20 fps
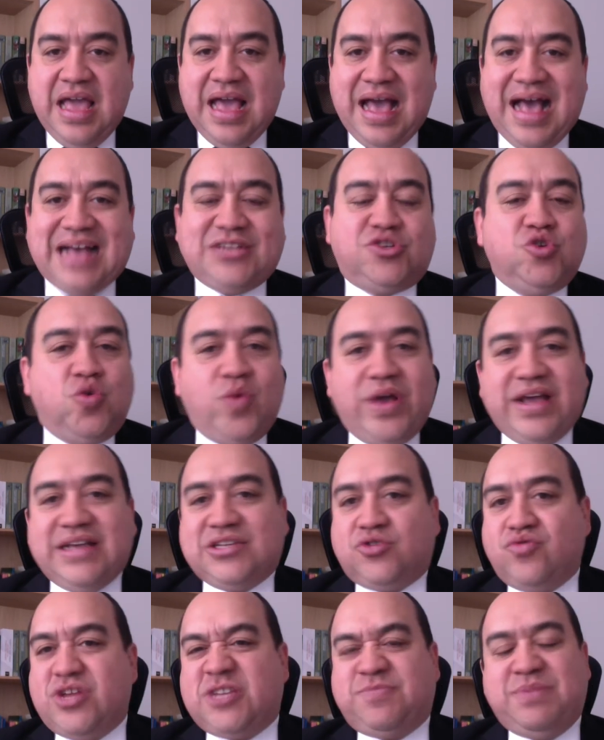A su
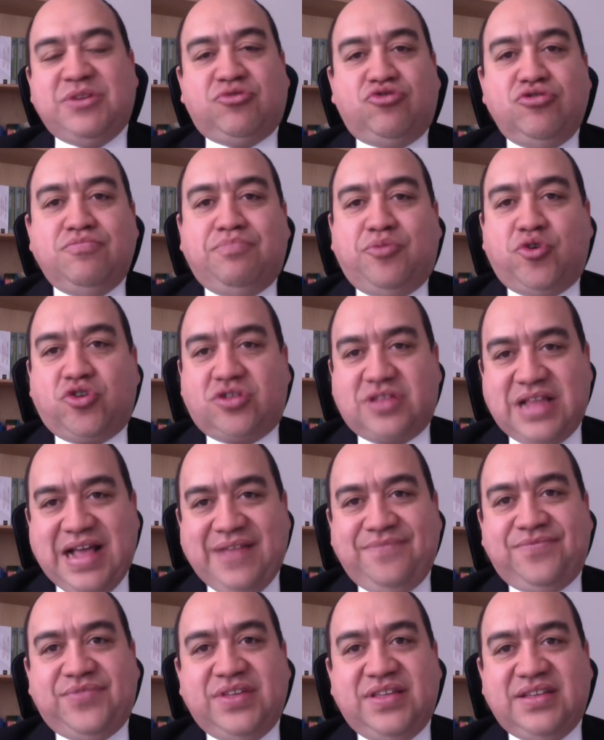vez, un aspecto
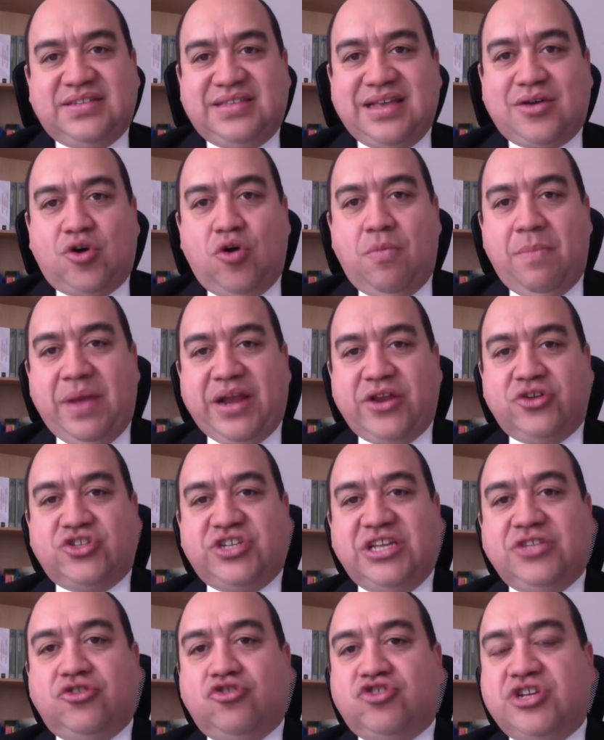importante de este convenio
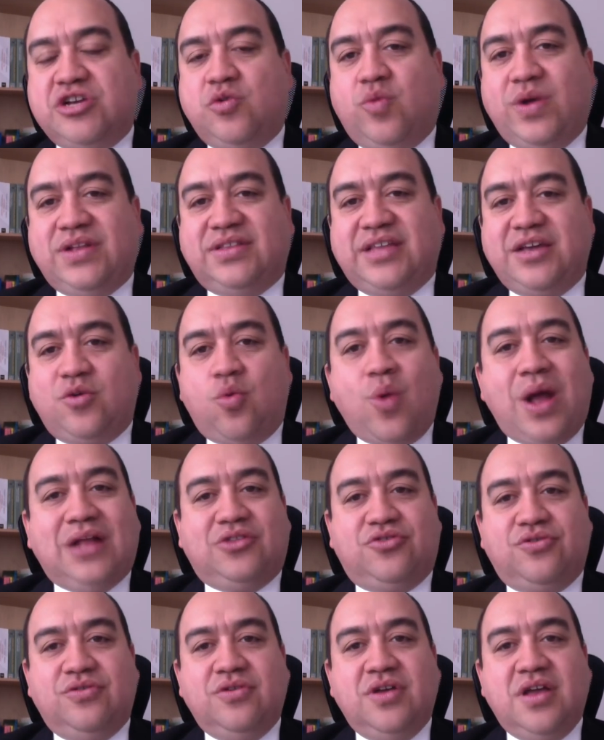
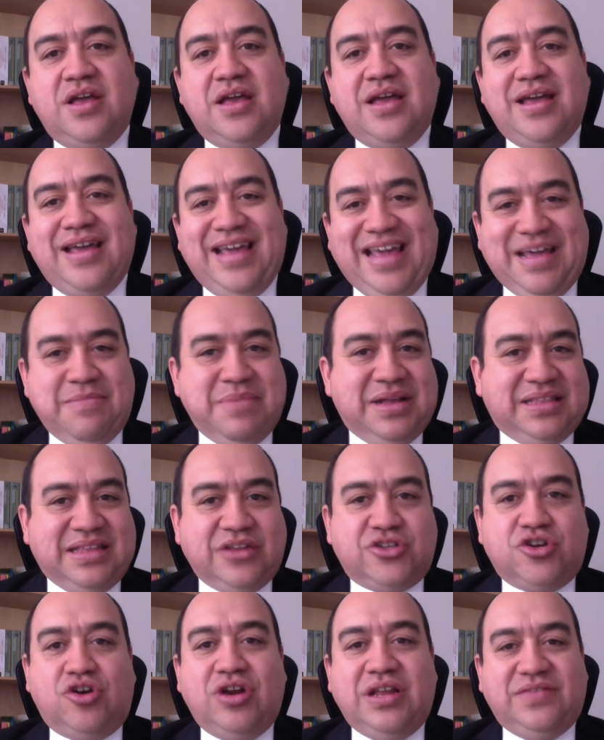154 en
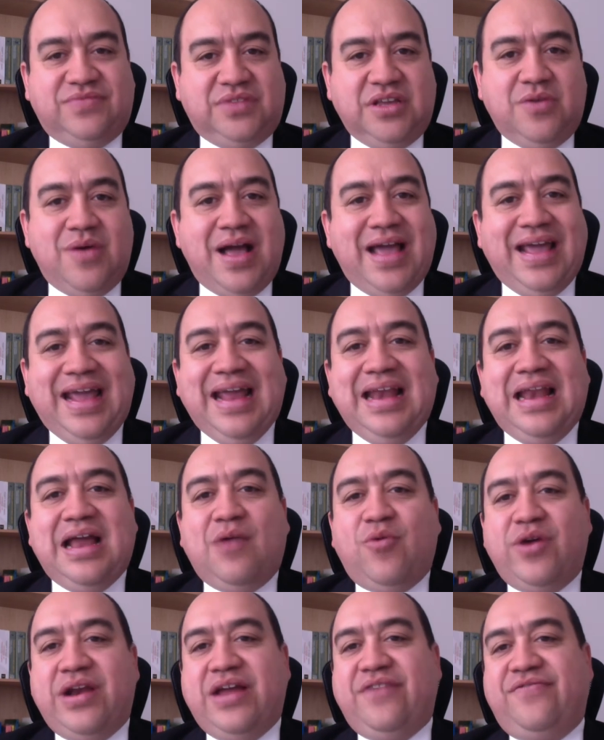materia colectiva es
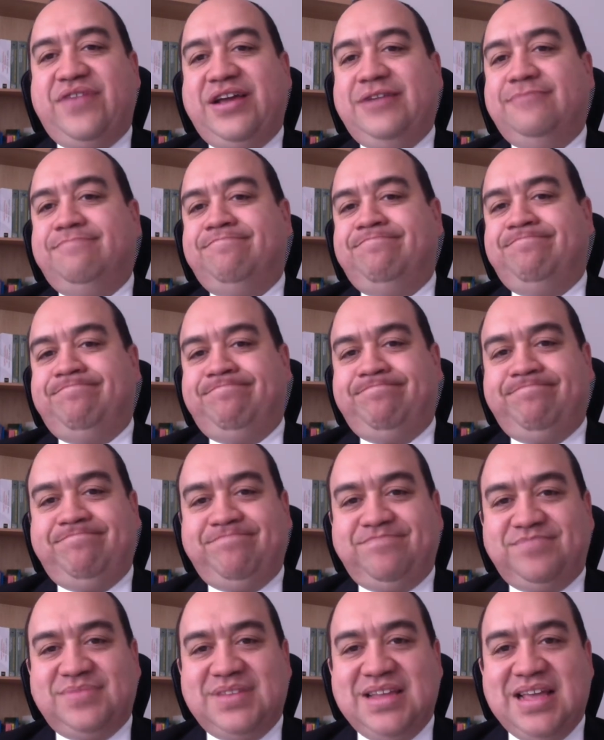la buena fe.
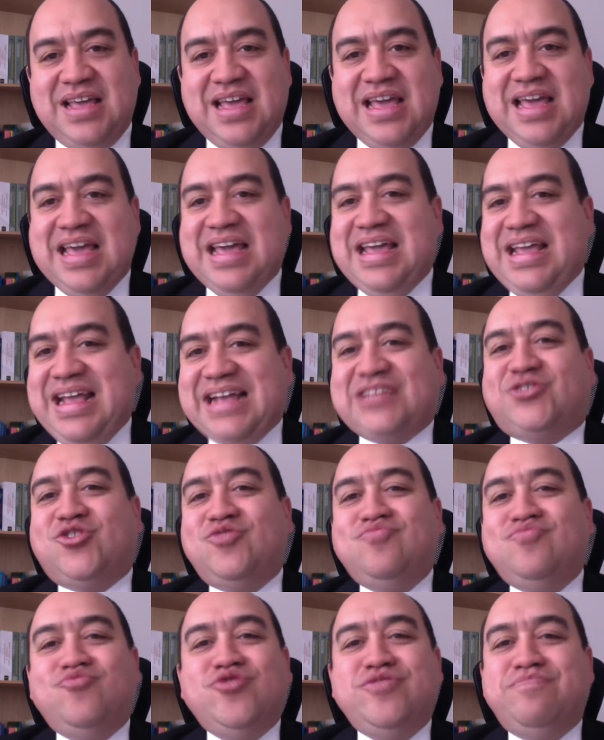Y
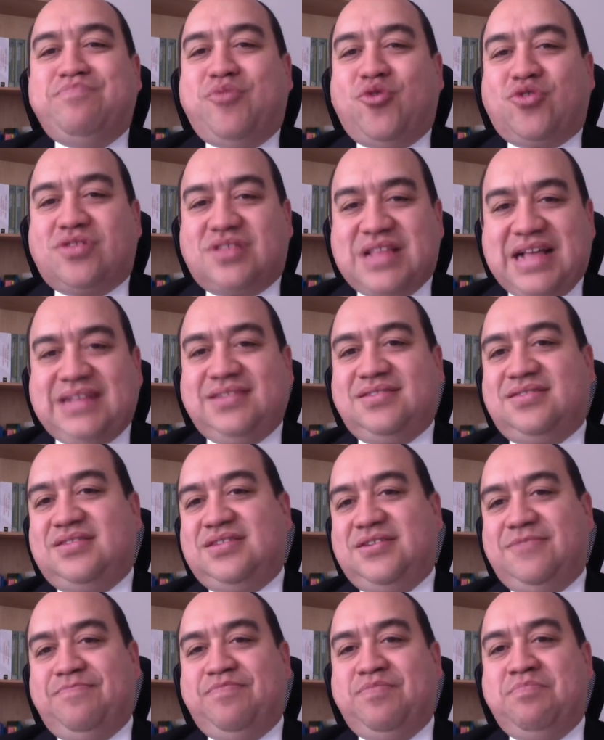esto es muy
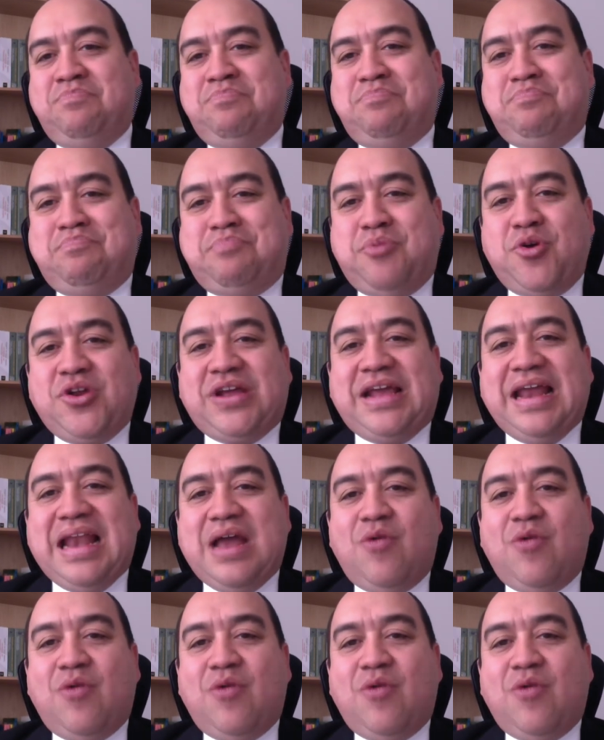importante, porque la